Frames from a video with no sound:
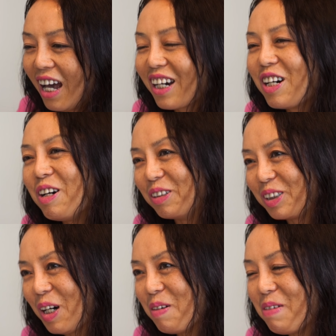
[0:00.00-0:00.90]
戴口
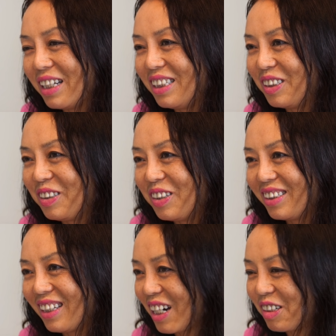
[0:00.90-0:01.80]
罩吧，先说
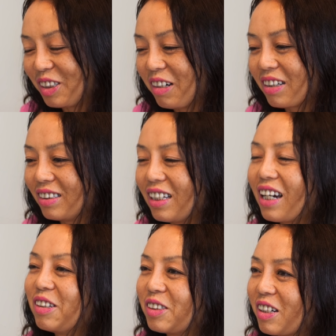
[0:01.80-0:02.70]
这戴口罩。可是戴
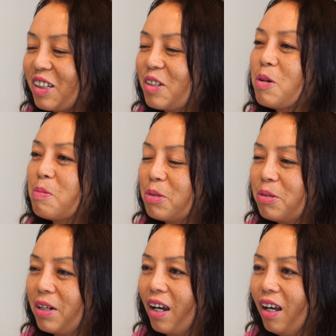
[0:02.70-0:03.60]
口罩，可能我不
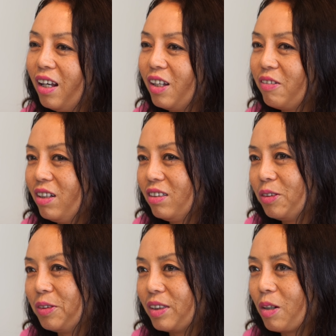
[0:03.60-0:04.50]
会，因为那
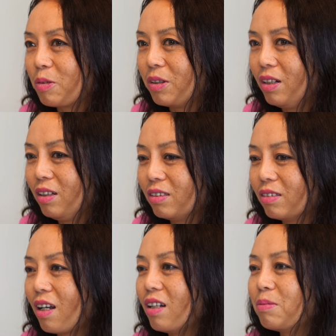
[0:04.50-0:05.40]
时候我在国内的时
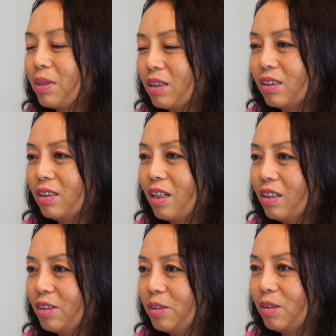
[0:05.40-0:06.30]
候待那么长时间，
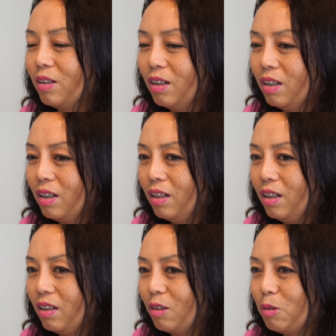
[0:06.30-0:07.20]
的时候，
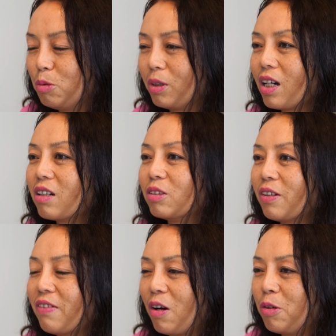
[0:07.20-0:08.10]
呃，我戴口
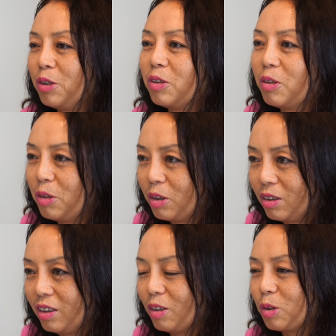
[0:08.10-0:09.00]
罩反而会觉得我
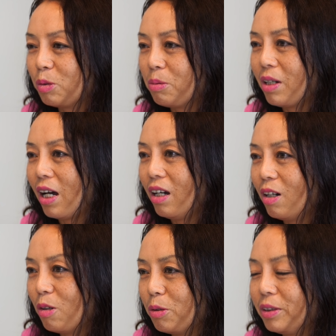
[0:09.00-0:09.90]
气都出不来，
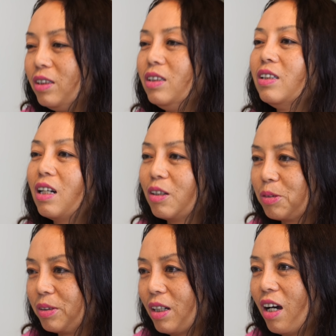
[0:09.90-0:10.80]
我吸下来的
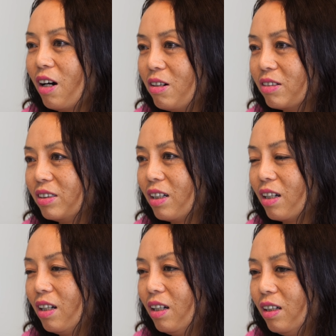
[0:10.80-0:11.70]
东西还好一些，
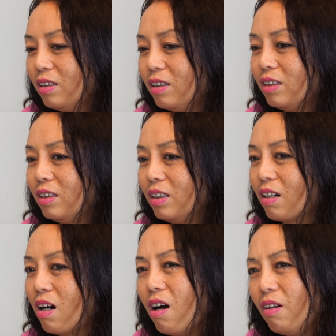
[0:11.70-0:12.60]
这是一个。